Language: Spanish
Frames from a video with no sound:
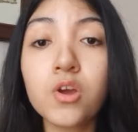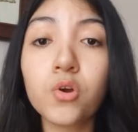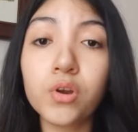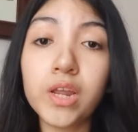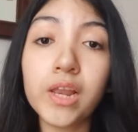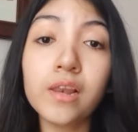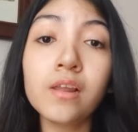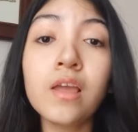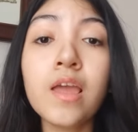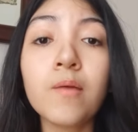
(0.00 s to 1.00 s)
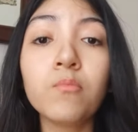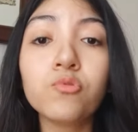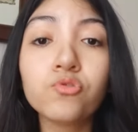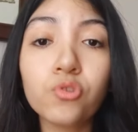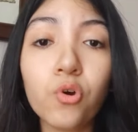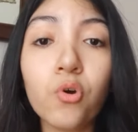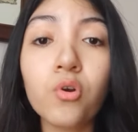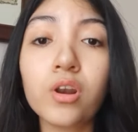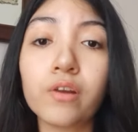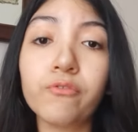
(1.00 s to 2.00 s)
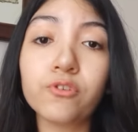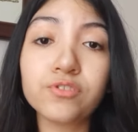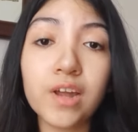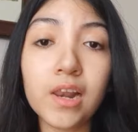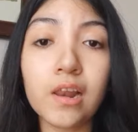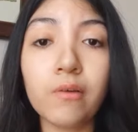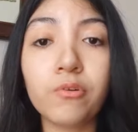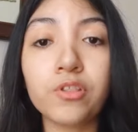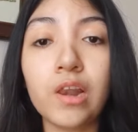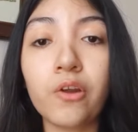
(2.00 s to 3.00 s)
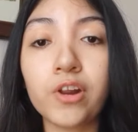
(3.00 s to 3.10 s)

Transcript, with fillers: Con él buscó reforzar la labor de la